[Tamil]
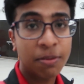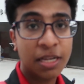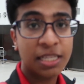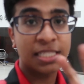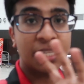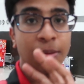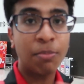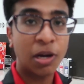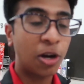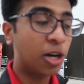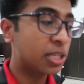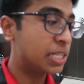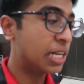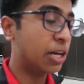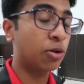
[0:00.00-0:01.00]
சாப்பிட்டா செம்ம
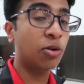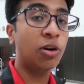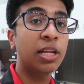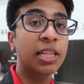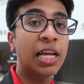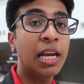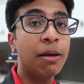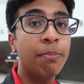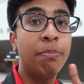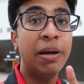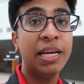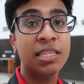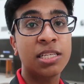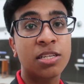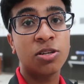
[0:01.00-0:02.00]
காஸ்ட்லியாக இருக்கும் அதனால
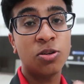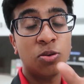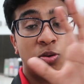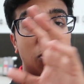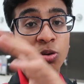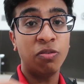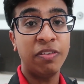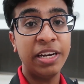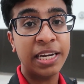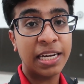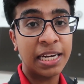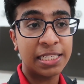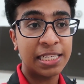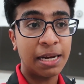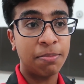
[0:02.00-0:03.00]
பெஸ்ட் டு
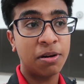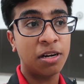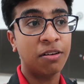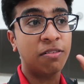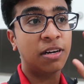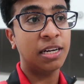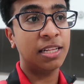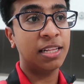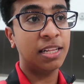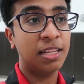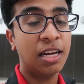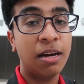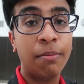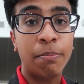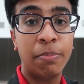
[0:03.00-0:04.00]
வீட்டில் சாப்பிட்டுட்டு வர்றது
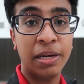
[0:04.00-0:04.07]
தான்